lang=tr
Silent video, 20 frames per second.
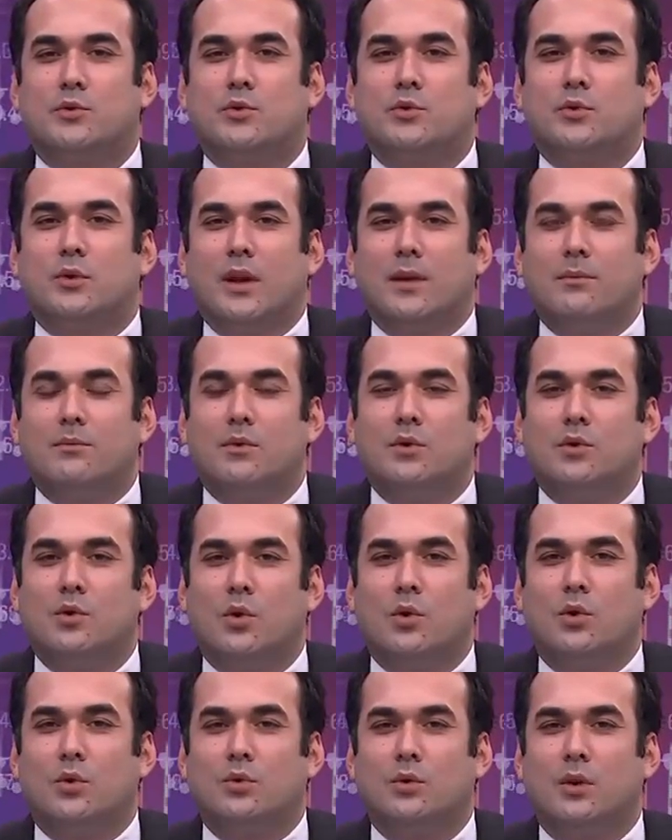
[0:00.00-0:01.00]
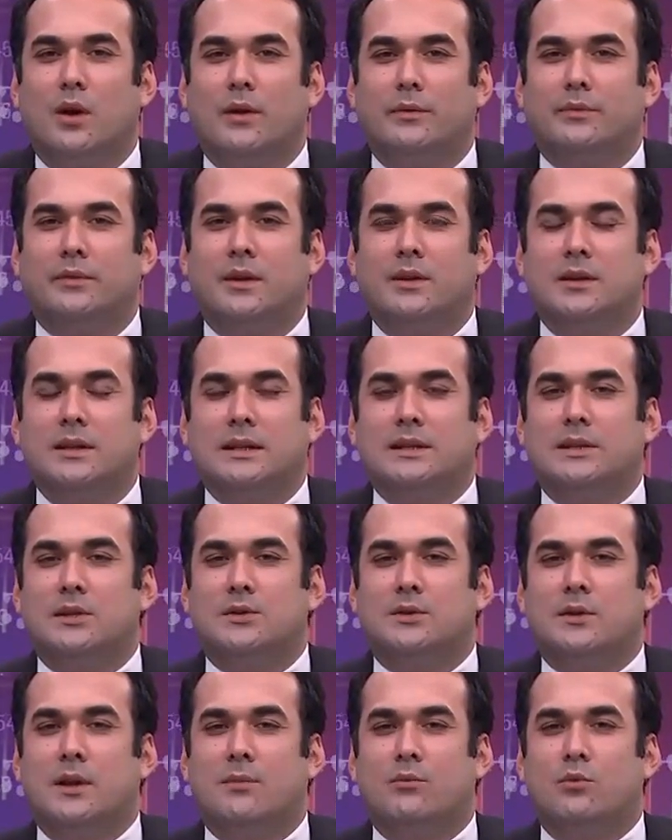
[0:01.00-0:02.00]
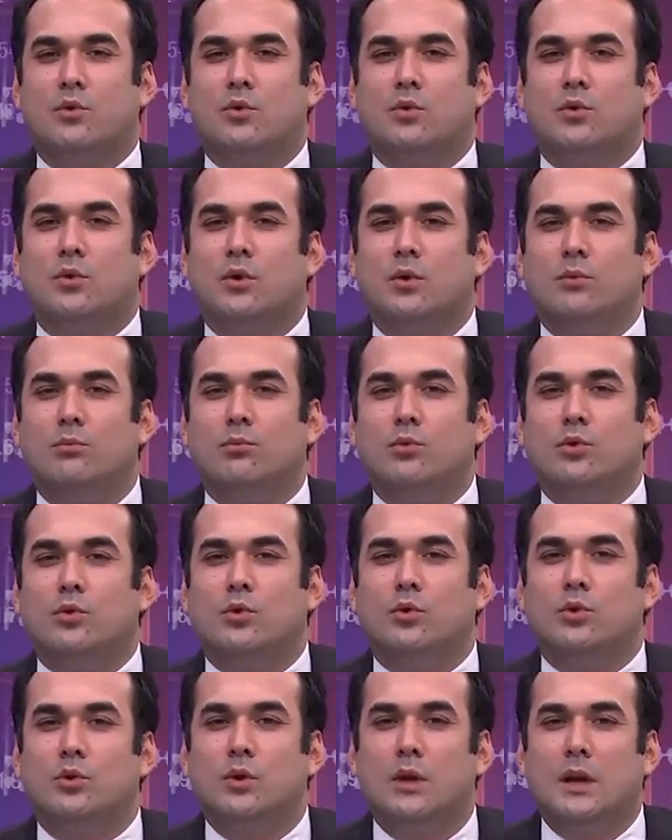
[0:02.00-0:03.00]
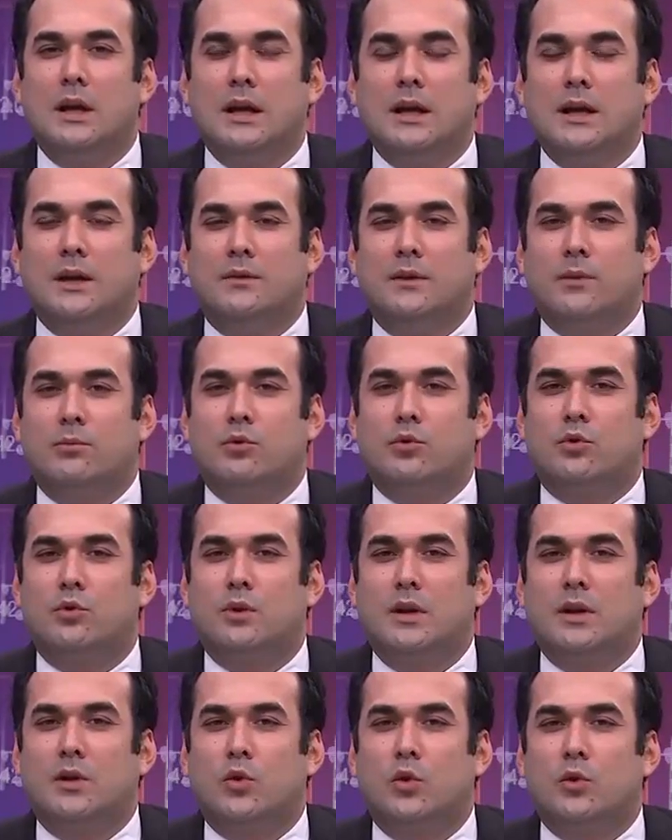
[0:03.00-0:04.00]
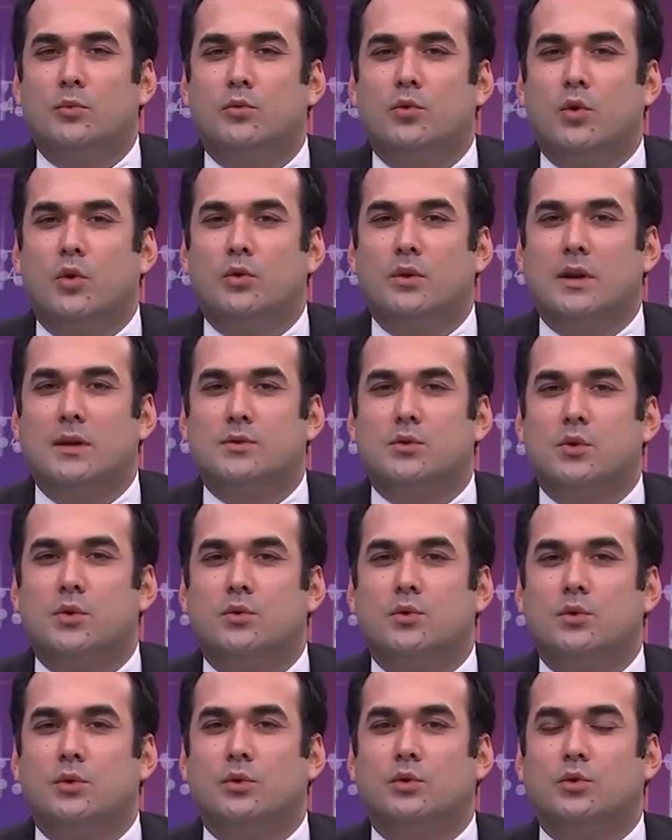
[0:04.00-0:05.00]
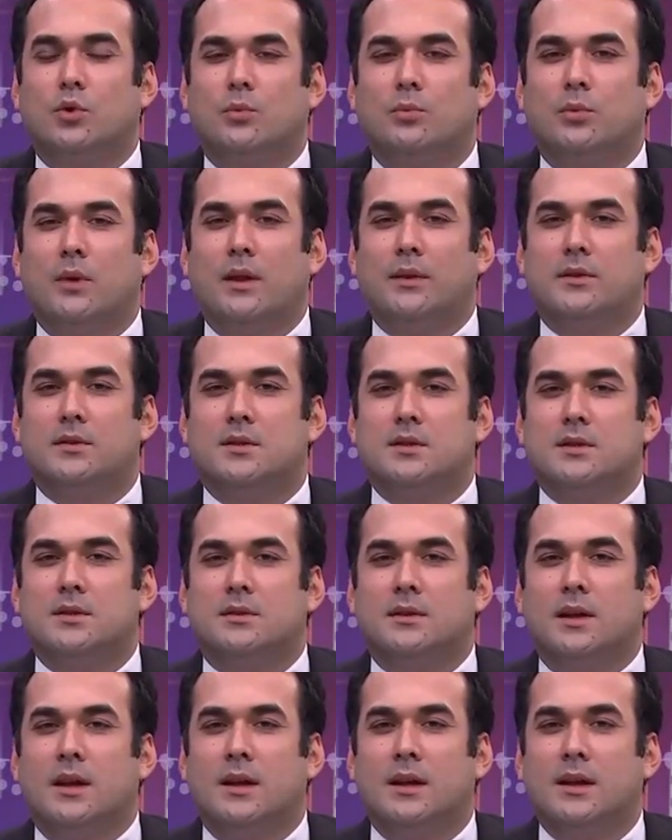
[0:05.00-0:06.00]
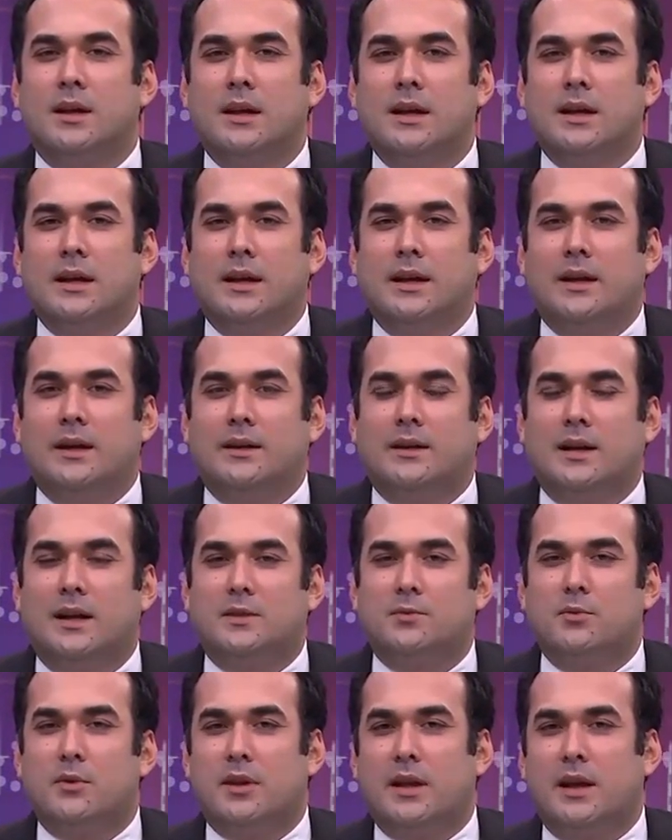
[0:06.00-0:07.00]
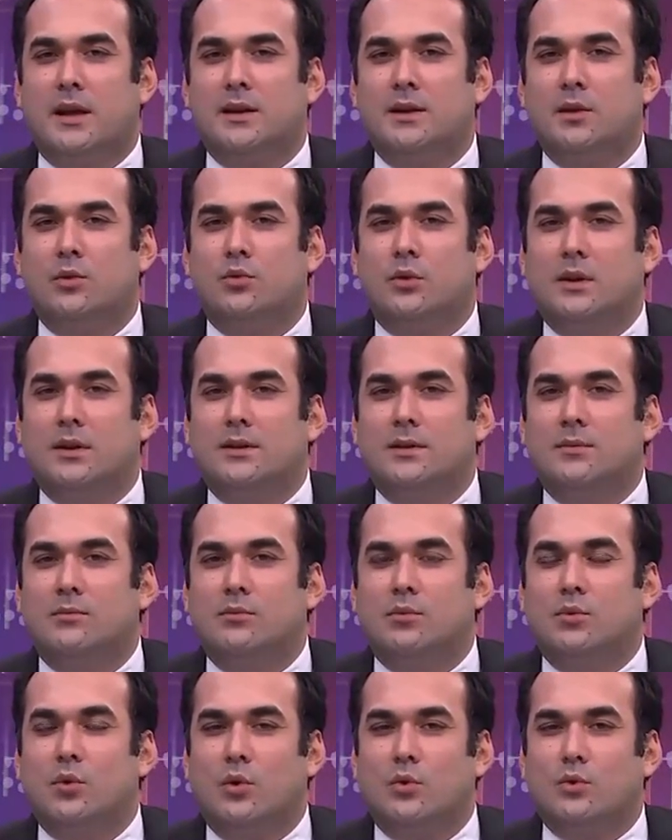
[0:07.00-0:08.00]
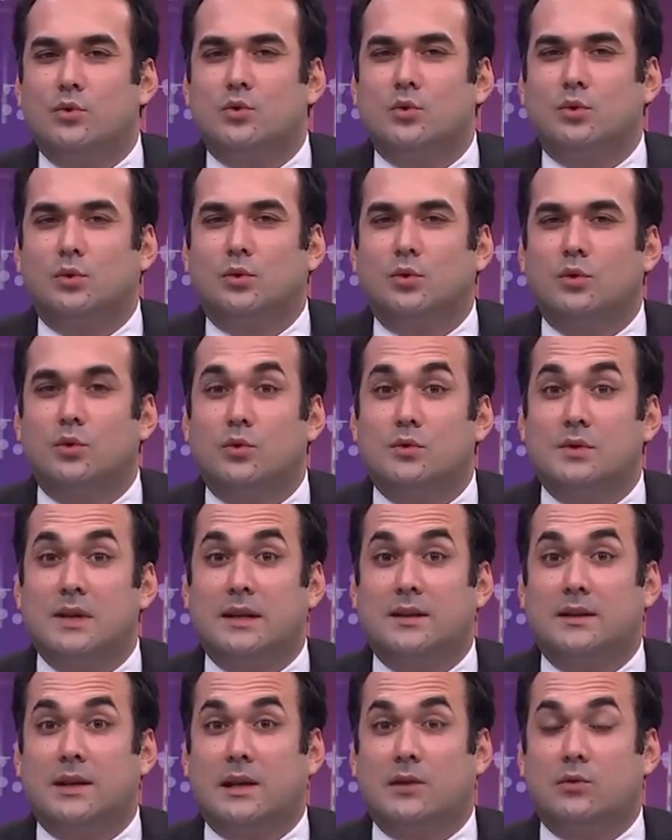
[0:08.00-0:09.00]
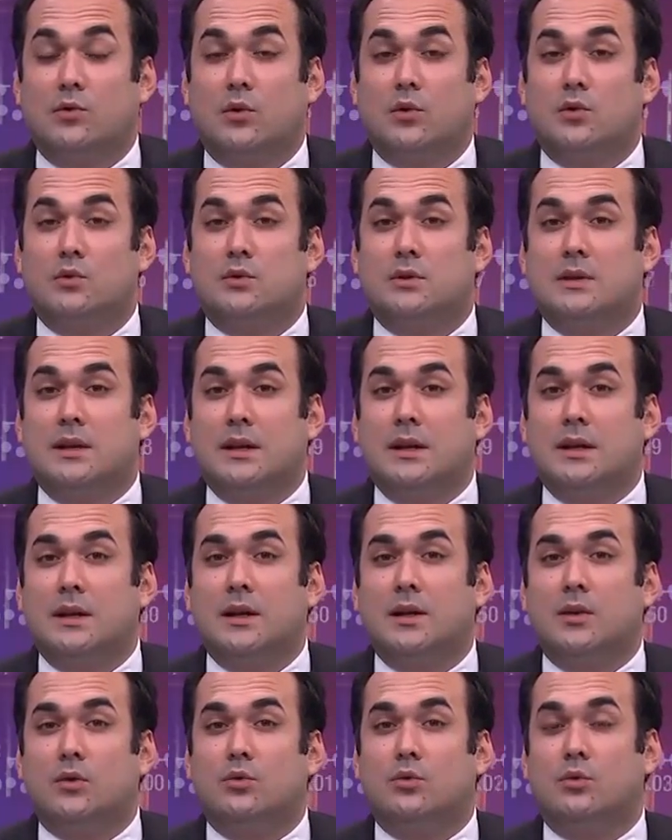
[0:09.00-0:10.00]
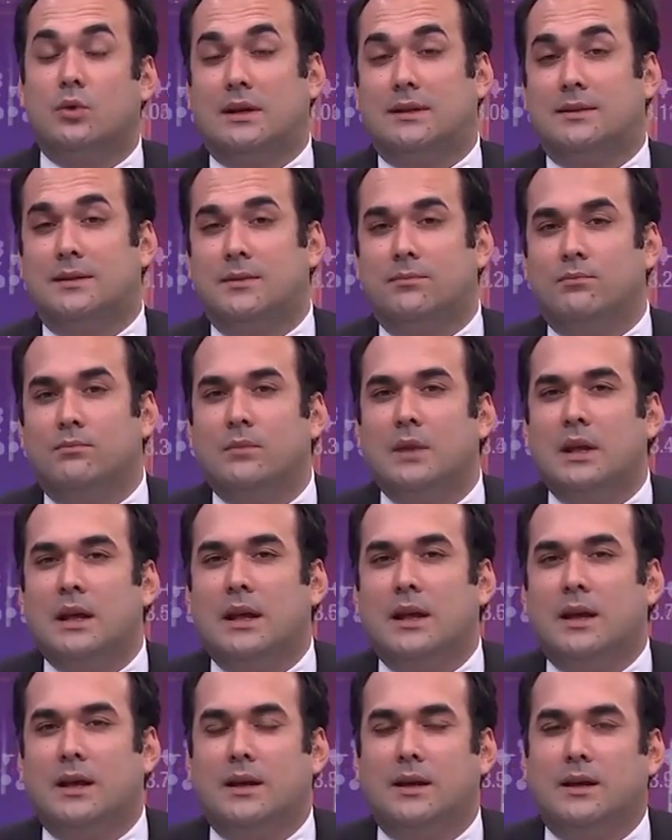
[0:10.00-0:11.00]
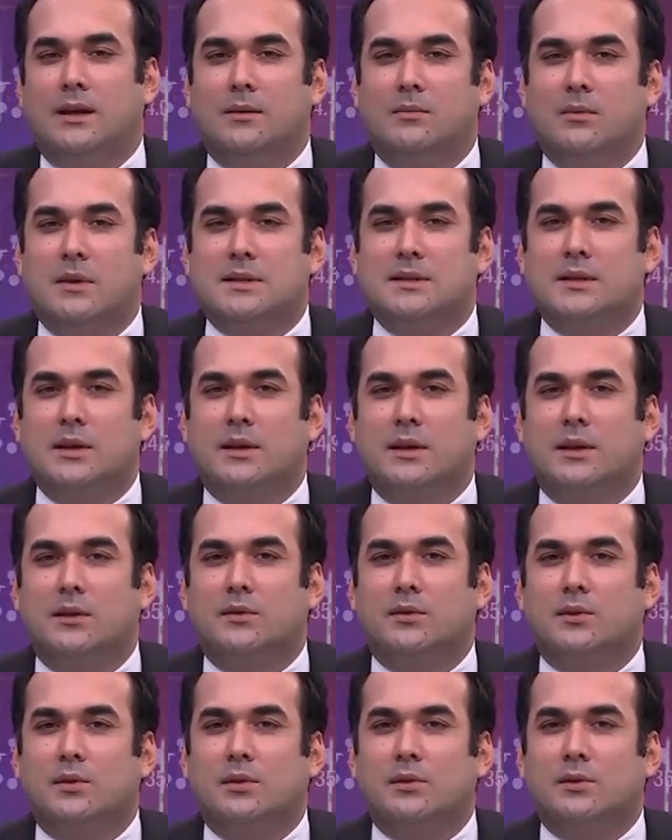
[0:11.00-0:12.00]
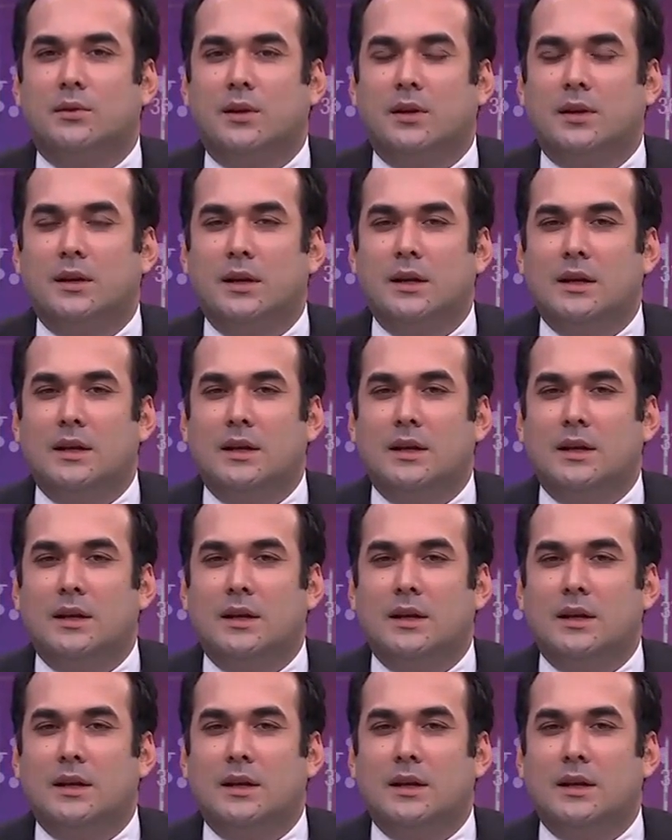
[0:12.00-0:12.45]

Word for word: Gündem yoğun. Haftanın ilk işlem günü bugün ve bugün Ekonomi Koordinasyon Kurulu toplantısında e, katma değerli üretim konuşuldu. Yüksek teknolojili üretim e, masaya yatırıldı.